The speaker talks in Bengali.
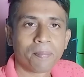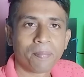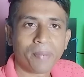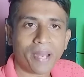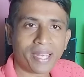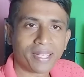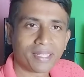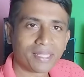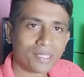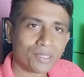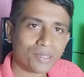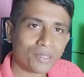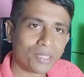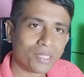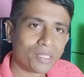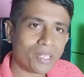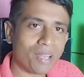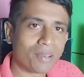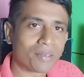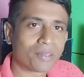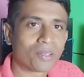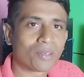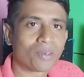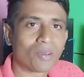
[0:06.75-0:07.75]
বাড়িতে যদি
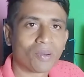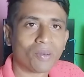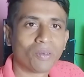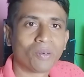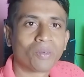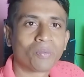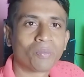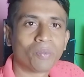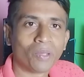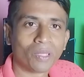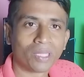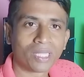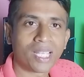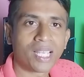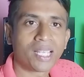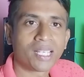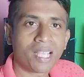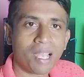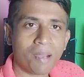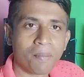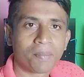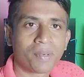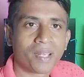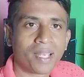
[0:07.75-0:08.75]
কাউকে কখনো বলতায়
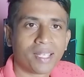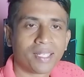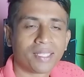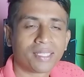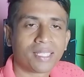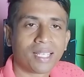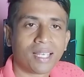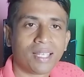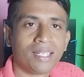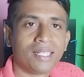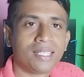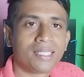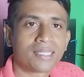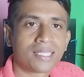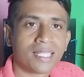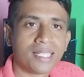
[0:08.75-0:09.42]
কামড়ায় তাহলে